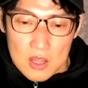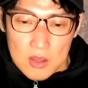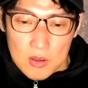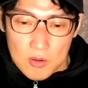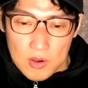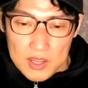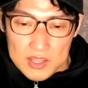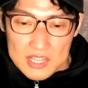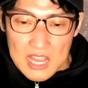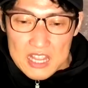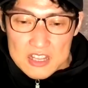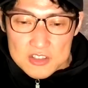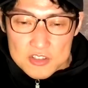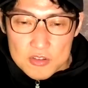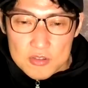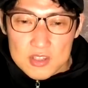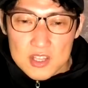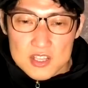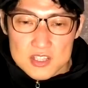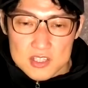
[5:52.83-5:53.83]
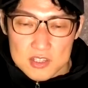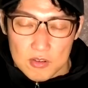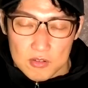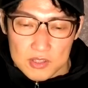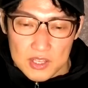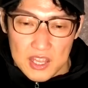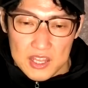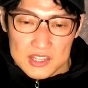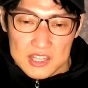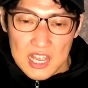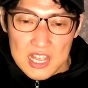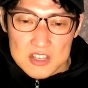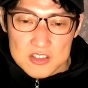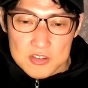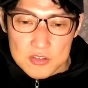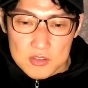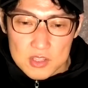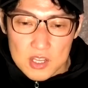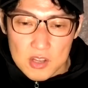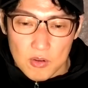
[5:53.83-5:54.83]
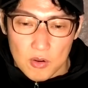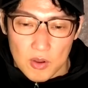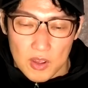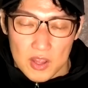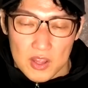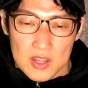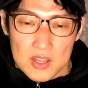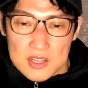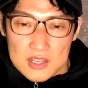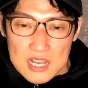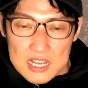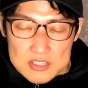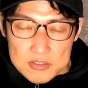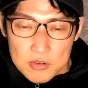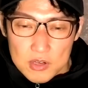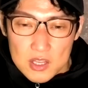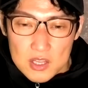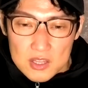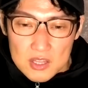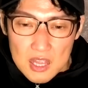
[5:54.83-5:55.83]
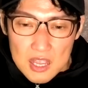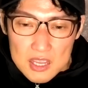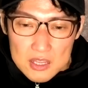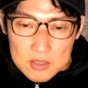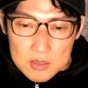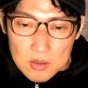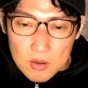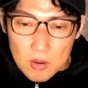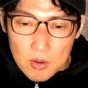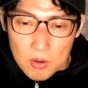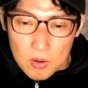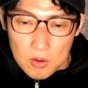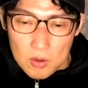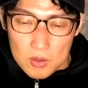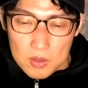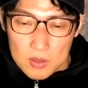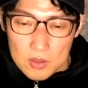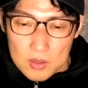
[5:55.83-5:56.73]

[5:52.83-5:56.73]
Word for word: これ単純ですよね。単純にこのガソリン代と